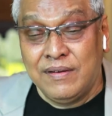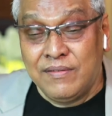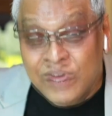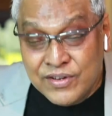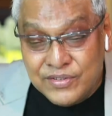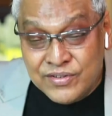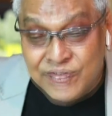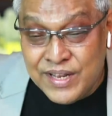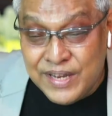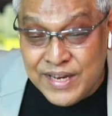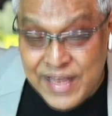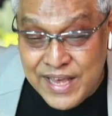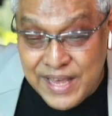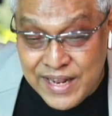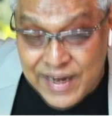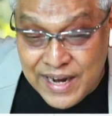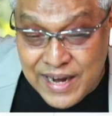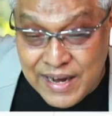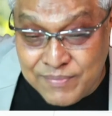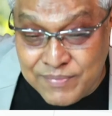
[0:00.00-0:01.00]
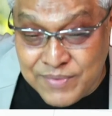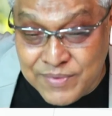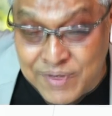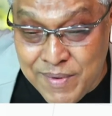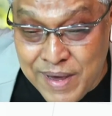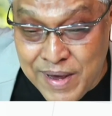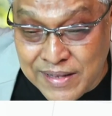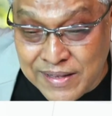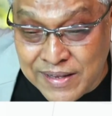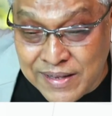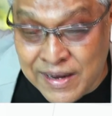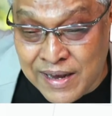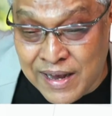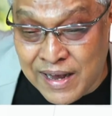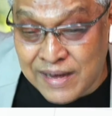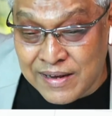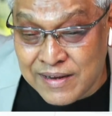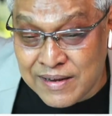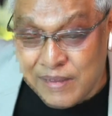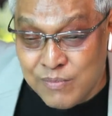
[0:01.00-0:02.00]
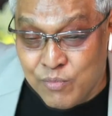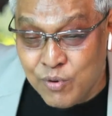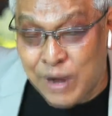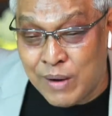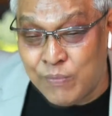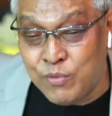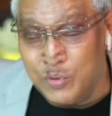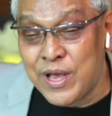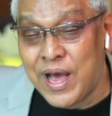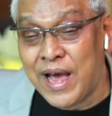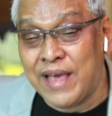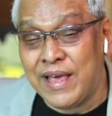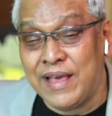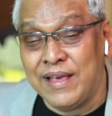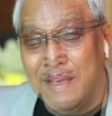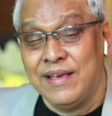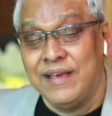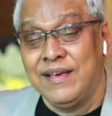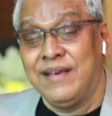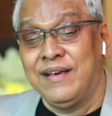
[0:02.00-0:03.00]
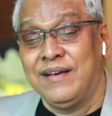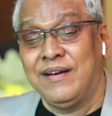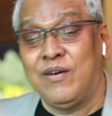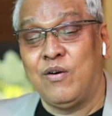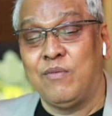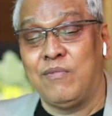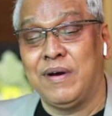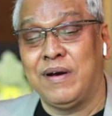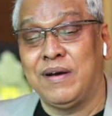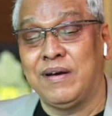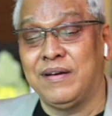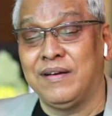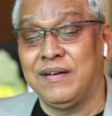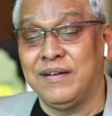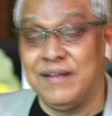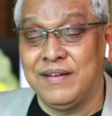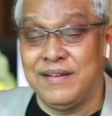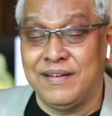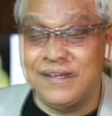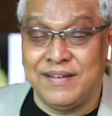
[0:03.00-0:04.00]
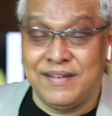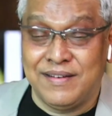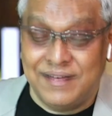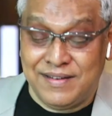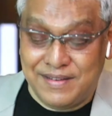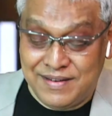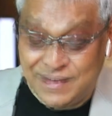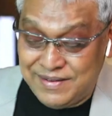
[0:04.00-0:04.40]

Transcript: ริชยินดีนะครับ ใช่ไหมถ้าผู้หลักผู้ใหญ่จะดีใจมากครับ